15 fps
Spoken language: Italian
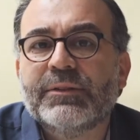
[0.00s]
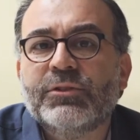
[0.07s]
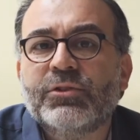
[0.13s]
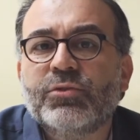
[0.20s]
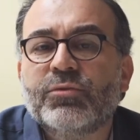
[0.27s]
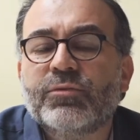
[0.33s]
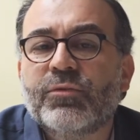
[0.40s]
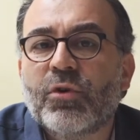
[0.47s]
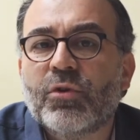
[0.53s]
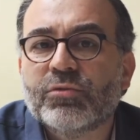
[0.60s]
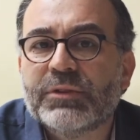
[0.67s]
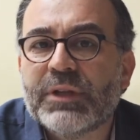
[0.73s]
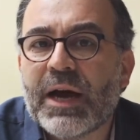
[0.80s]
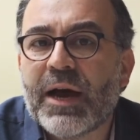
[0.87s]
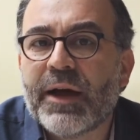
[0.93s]
di un
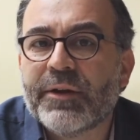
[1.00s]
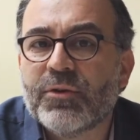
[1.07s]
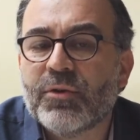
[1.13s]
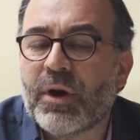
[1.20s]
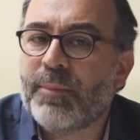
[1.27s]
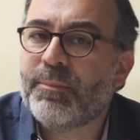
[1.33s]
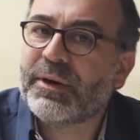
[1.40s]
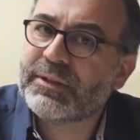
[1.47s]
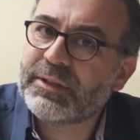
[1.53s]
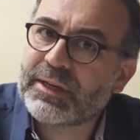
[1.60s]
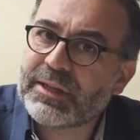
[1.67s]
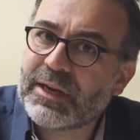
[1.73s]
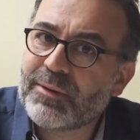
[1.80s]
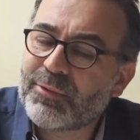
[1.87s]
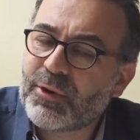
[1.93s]
volontario a
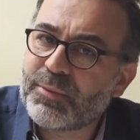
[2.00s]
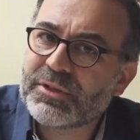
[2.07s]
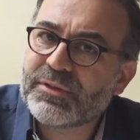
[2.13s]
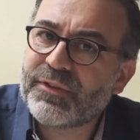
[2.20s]
partire dalla propria